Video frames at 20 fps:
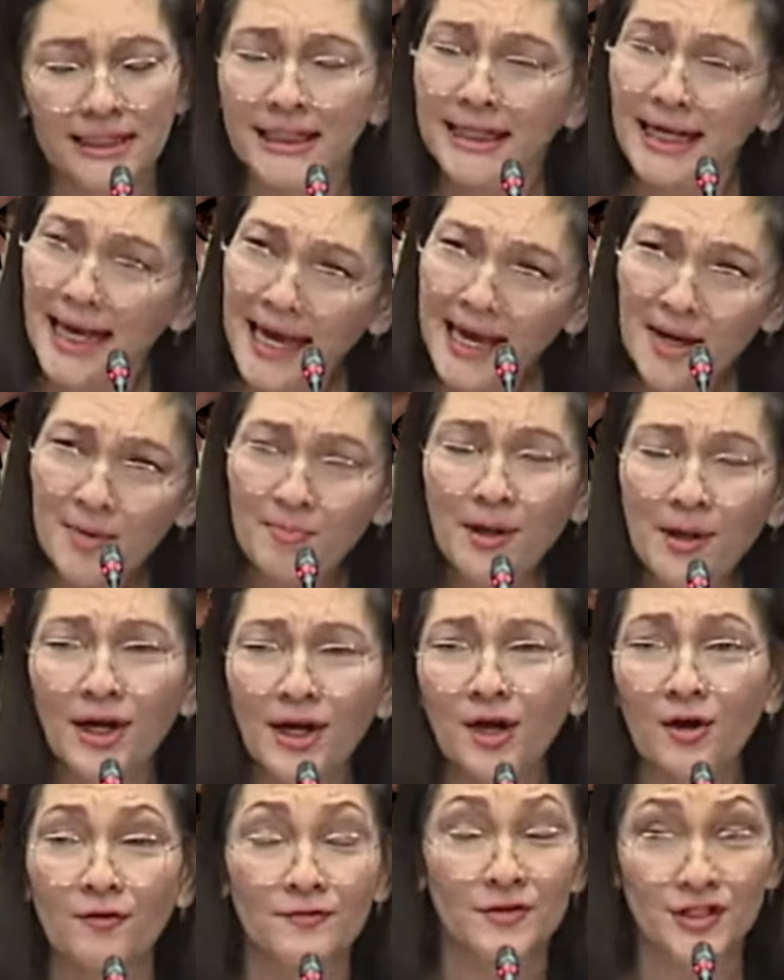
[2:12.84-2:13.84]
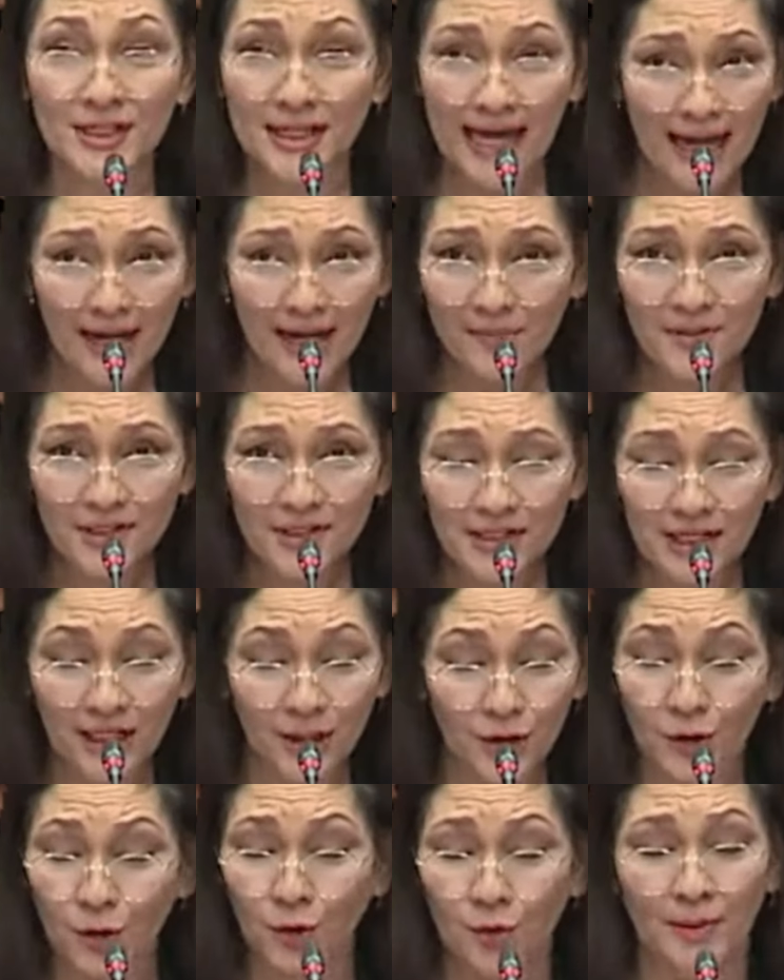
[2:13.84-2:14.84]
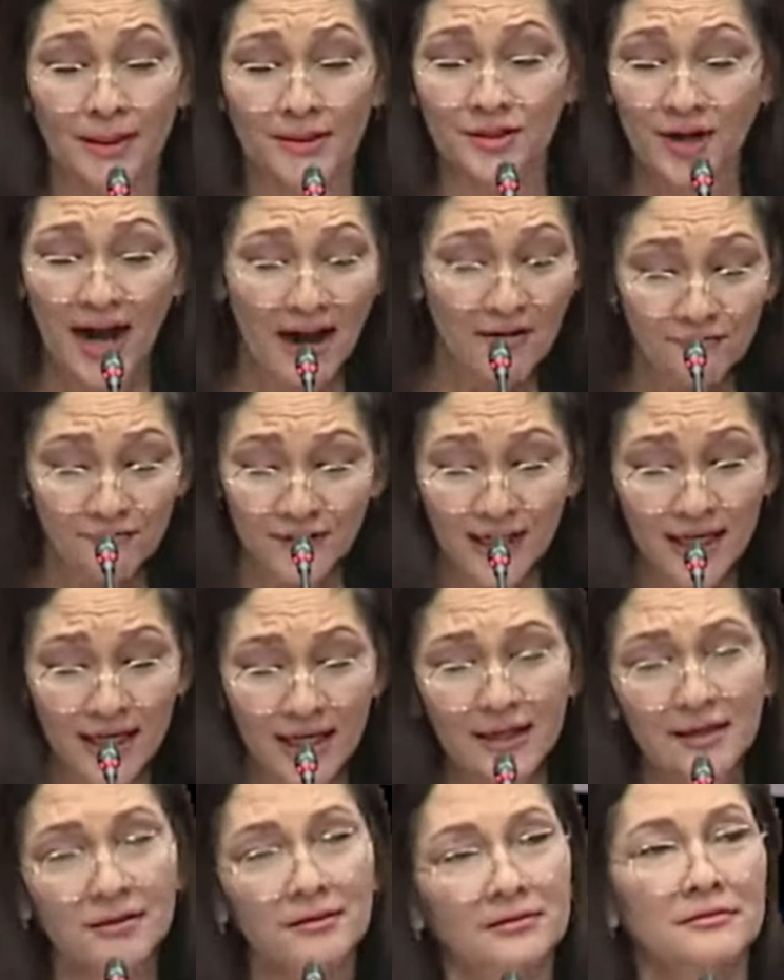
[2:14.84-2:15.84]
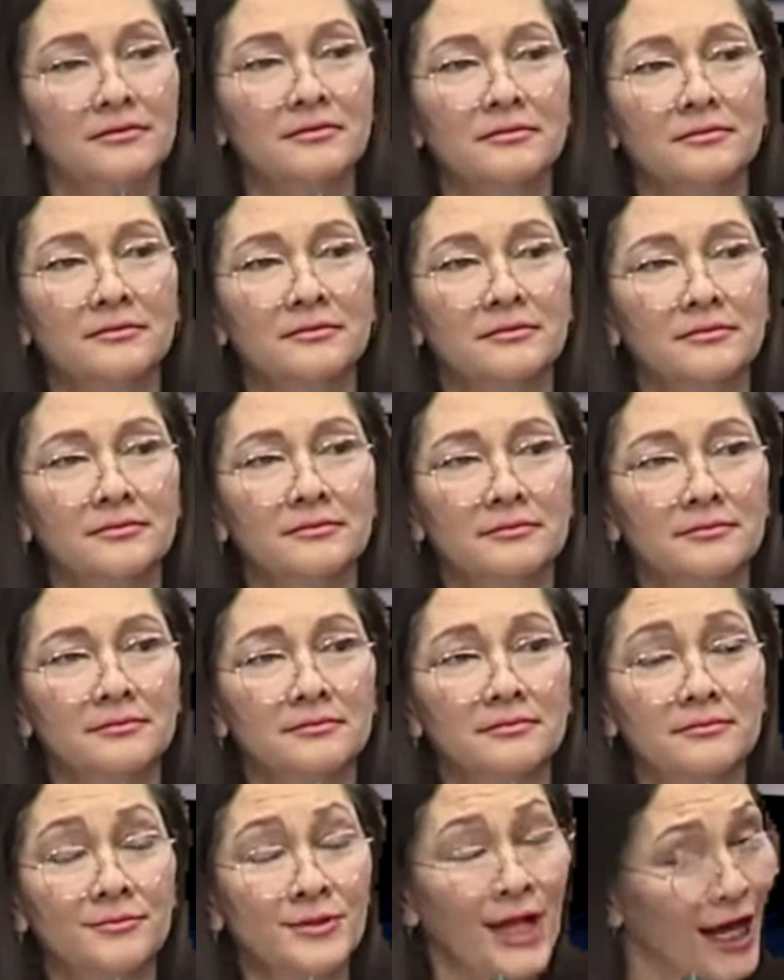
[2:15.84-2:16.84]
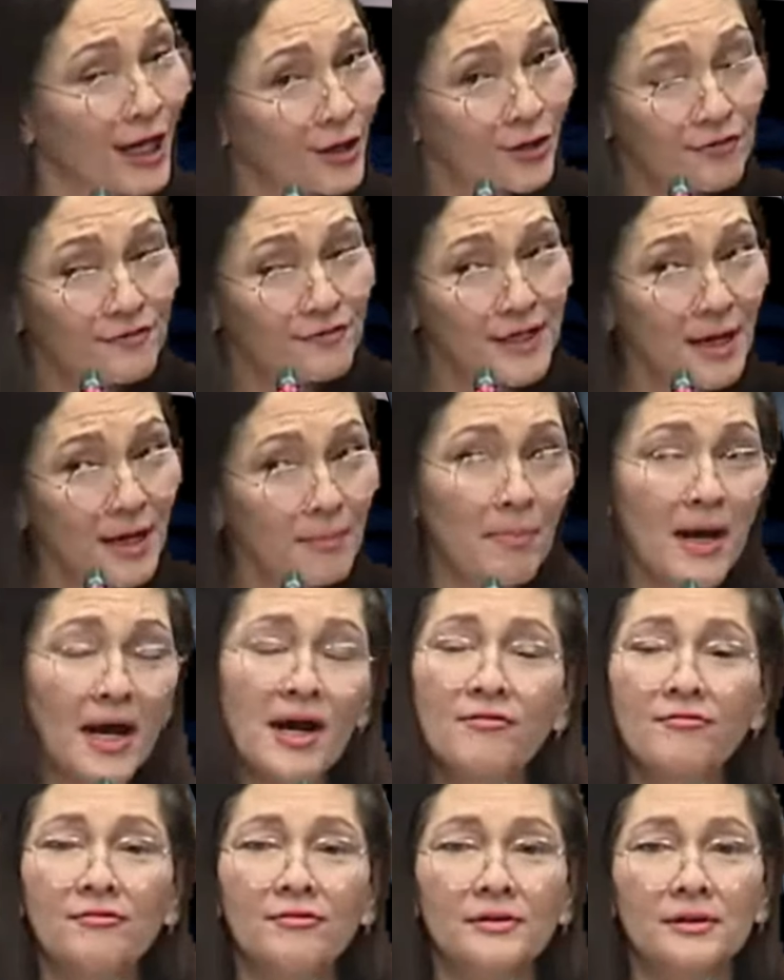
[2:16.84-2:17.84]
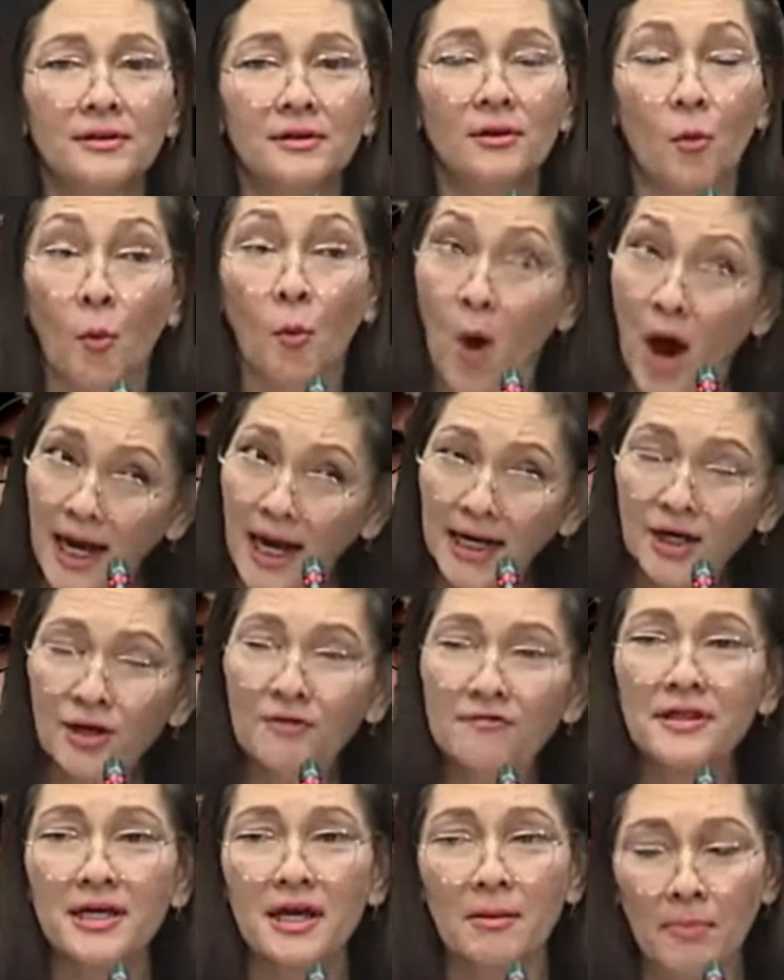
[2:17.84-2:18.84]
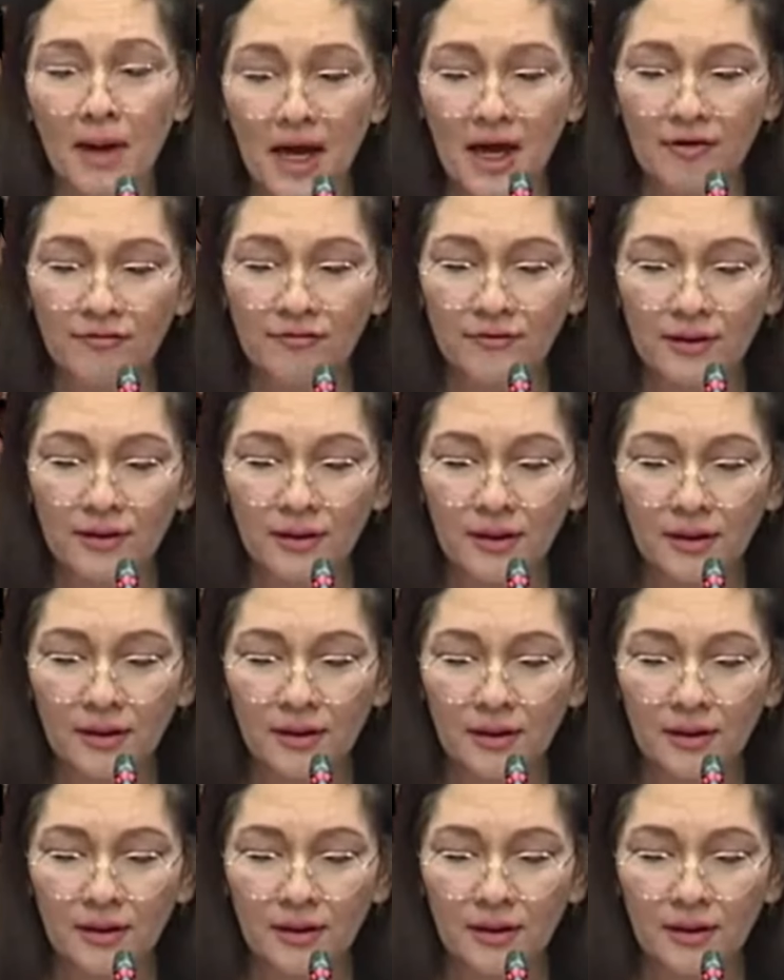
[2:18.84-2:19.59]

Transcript: An enabler of scams and human trafficking? none of the above, one of the above,